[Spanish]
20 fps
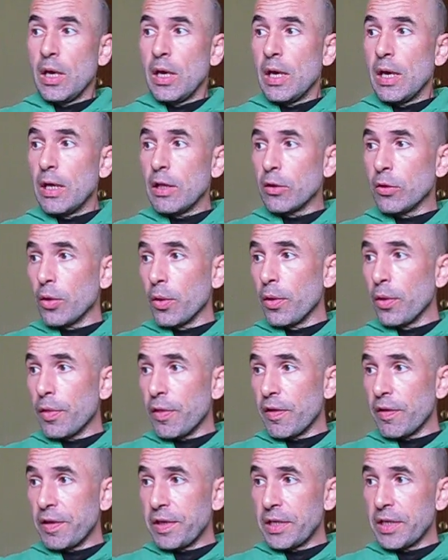
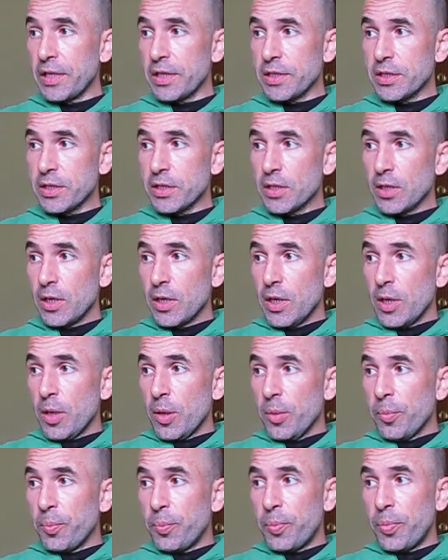Entonces,
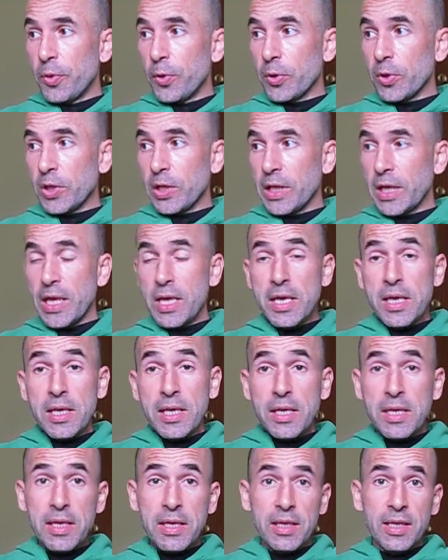¿por
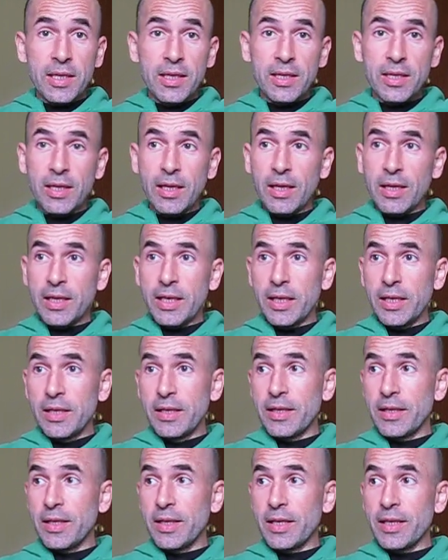qué la
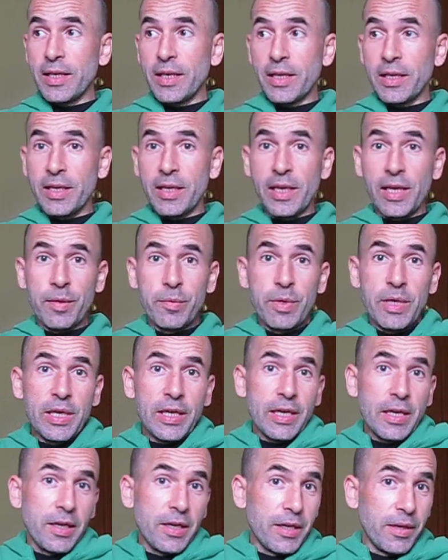gente que
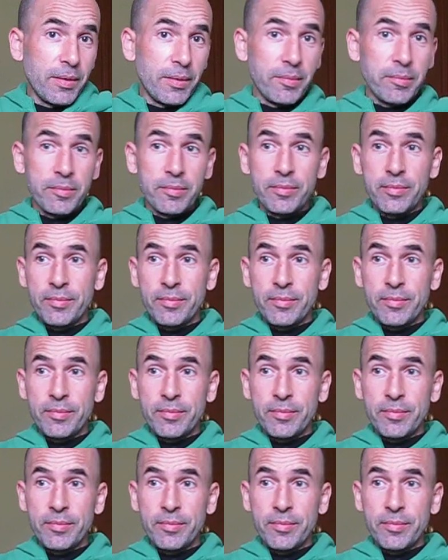emigra